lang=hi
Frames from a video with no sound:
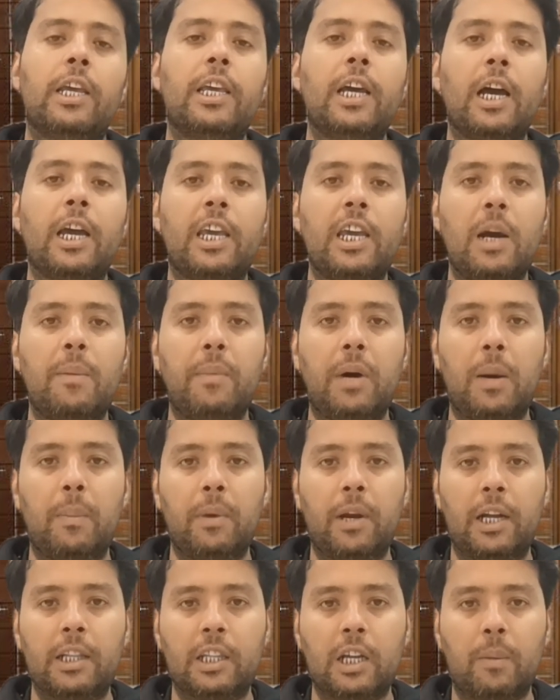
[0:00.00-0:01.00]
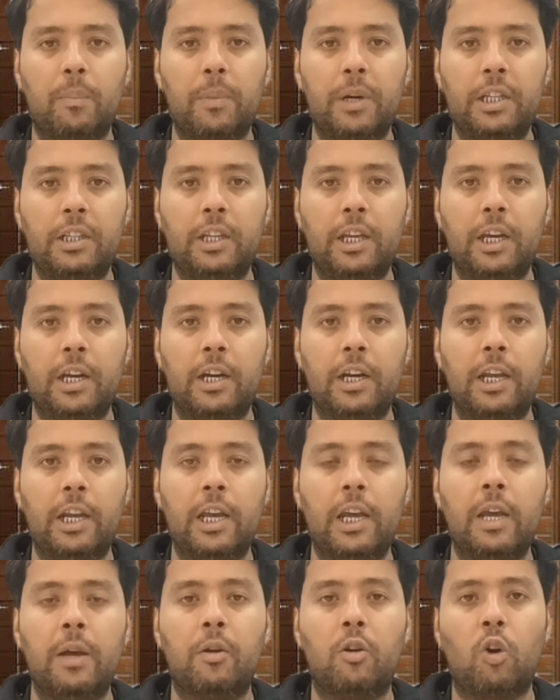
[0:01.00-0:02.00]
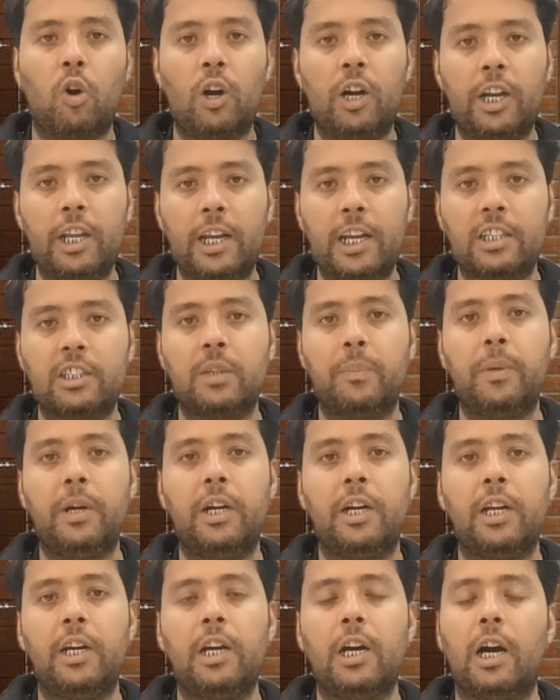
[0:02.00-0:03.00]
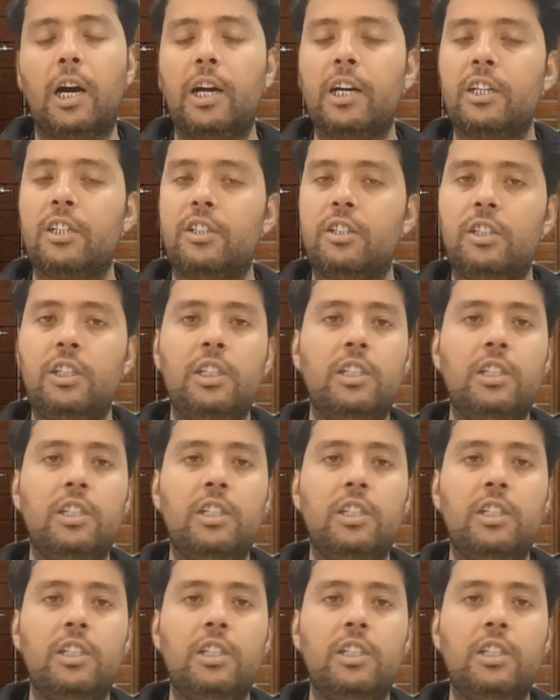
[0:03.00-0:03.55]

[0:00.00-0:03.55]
क्या क्या मामला आपने देखने हैं क्वालिटी कैसे मेंटेन हर